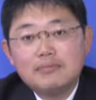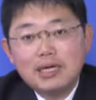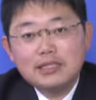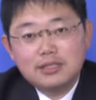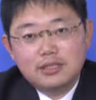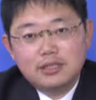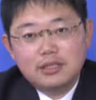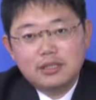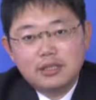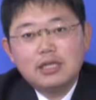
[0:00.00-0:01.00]
まず、
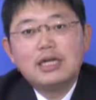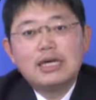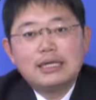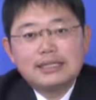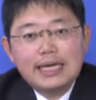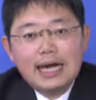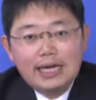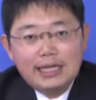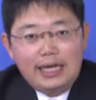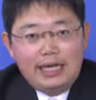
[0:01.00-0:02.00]
世
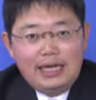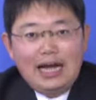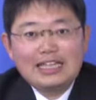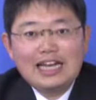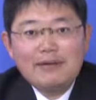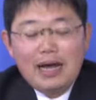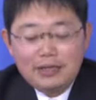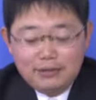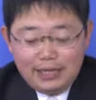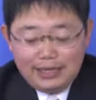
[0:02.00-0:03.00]
界で当たり
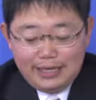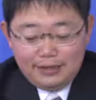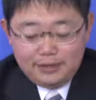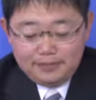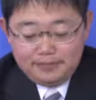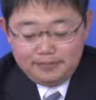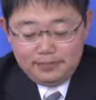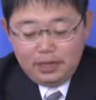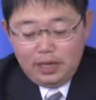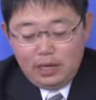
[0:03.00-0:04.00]
前となっている
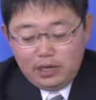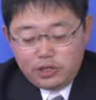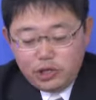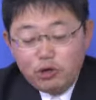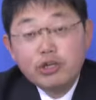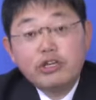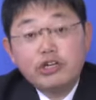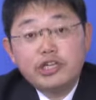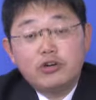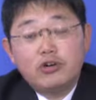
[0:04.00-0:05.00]
教育
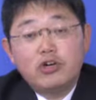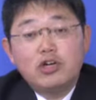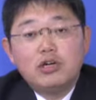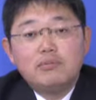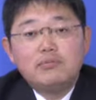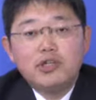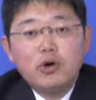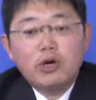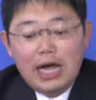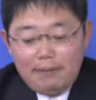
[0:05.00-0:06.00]
費の無
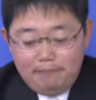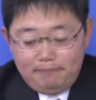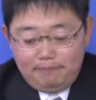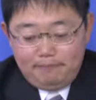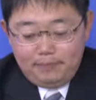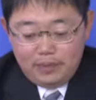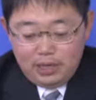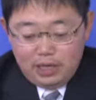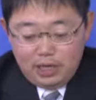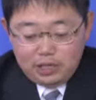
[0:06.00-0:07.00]
料化、
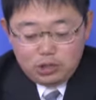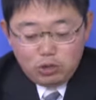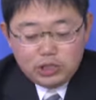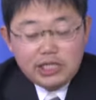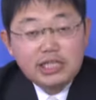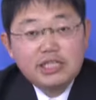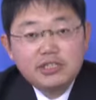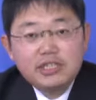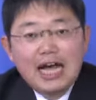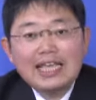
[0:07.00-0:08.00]
少人
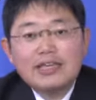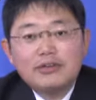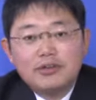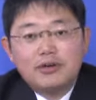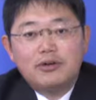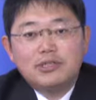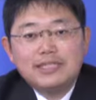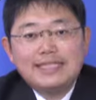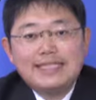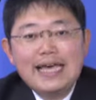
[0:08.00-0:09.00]
数学級の
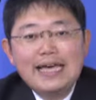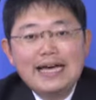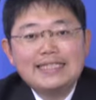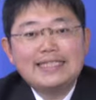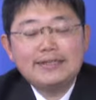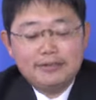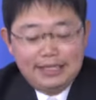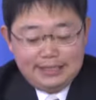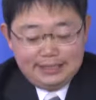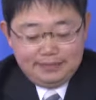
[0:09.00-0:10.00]
実現が必要
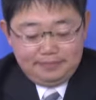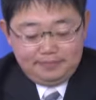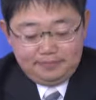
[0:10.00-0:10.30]
です。